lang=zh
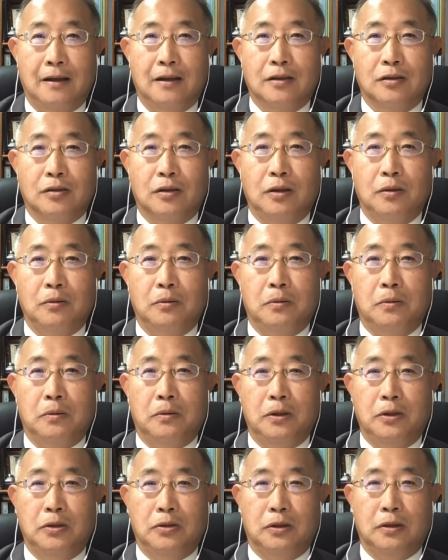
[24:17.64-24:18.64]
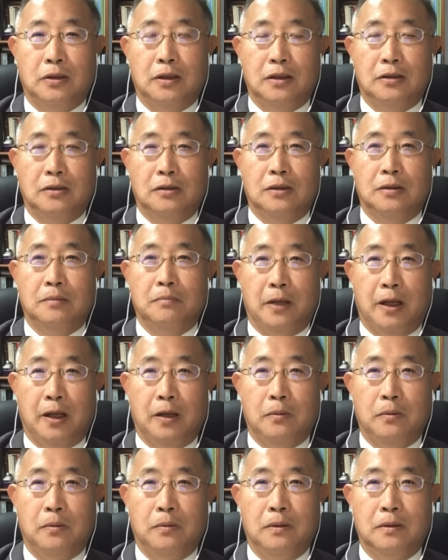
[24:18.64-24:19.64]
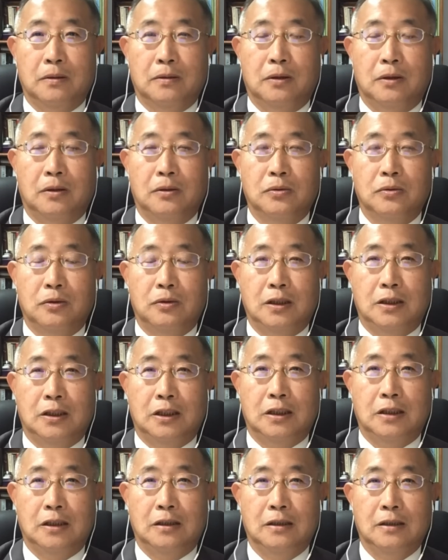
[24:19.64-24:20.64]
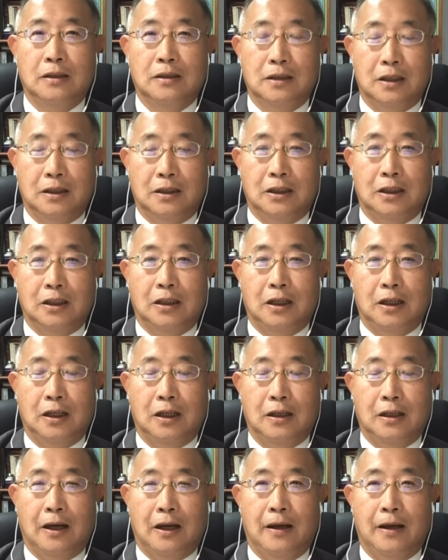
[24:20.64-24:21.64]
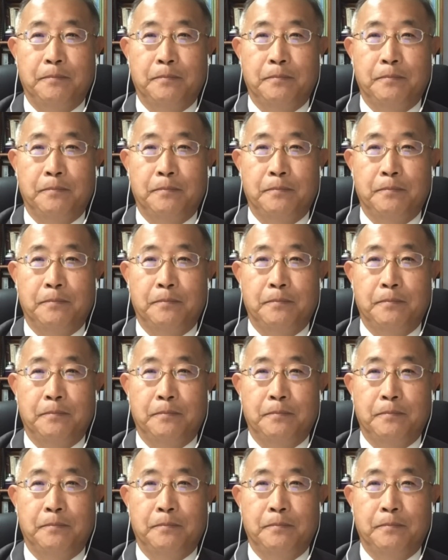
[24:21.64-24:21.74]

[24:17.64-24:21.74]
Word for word: 所以我会觉得，就是美国从最近这几年来，